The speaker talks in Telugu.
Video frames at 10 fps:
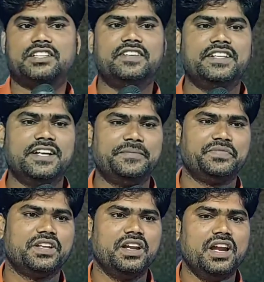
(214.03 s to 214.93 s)
అర్థమైందా
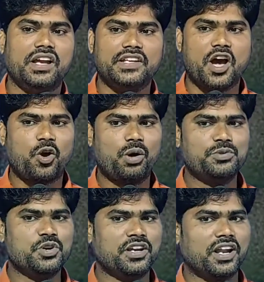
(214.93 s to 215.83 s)

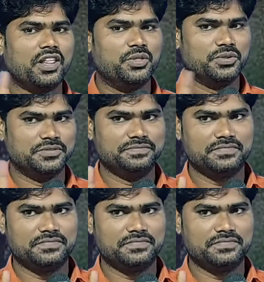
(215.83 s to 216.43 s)
యాకోబు జోలికి వెళ్ళద్దు